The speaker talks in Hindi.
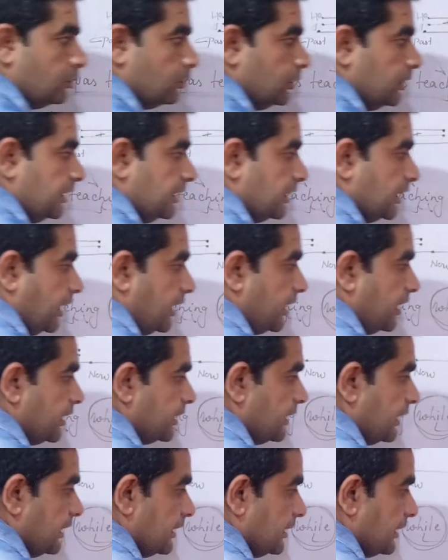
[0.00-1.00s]
और
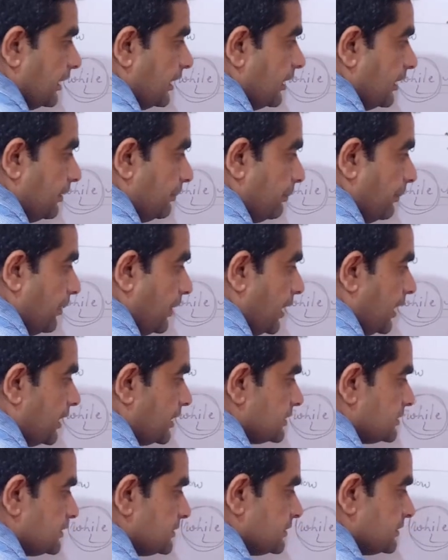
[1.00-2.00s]
यहां देखिएगा
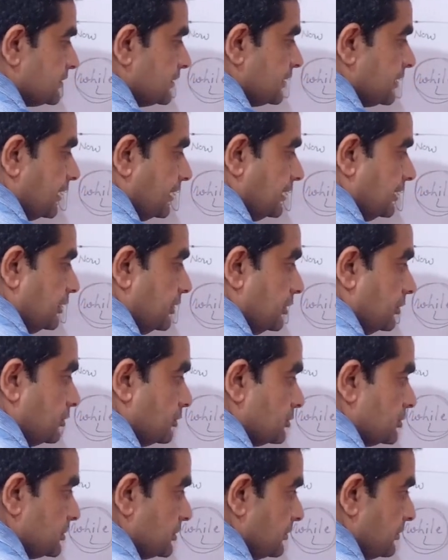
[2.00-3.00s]
पास्ट
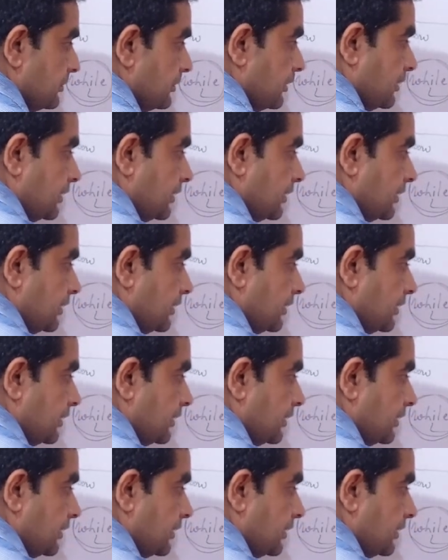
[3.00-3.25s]
कंटिन्यूस